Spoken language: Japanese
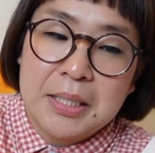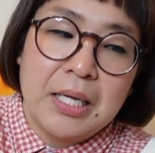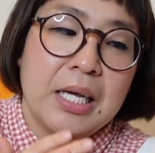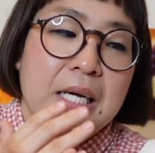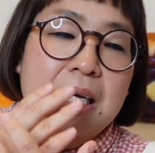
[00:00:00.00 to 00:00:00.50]

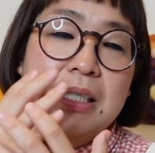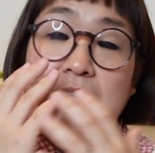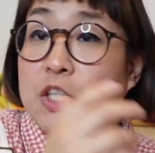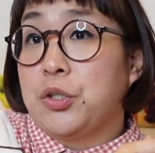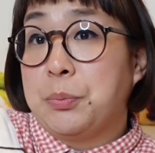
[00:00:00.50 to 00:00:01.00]
で、
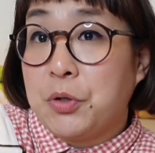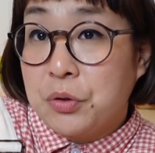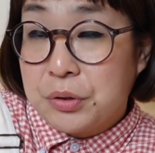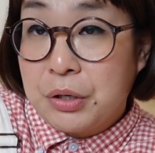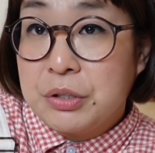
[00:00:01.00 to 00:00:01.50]
最初にも
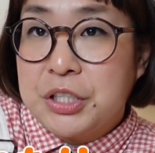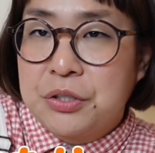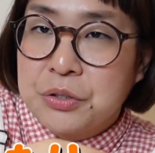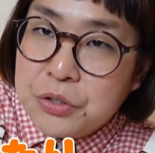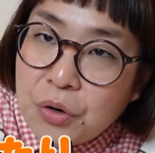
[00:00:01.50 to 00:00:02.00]
言ったように
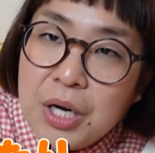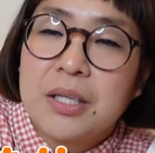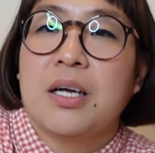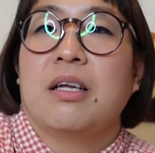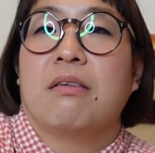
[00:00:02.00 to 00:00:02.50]
通常を得
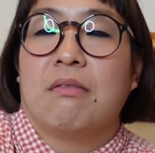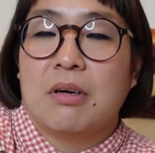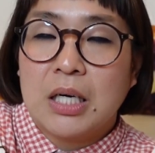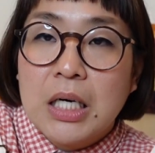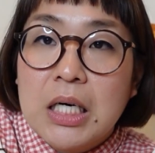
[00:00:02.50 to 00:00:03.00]
たりと
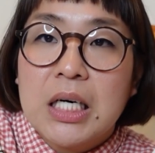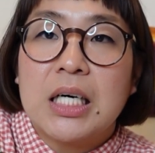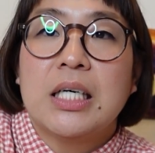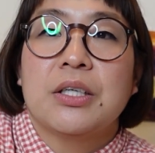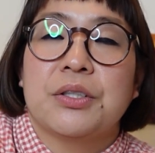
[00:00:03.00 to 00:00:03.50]
か、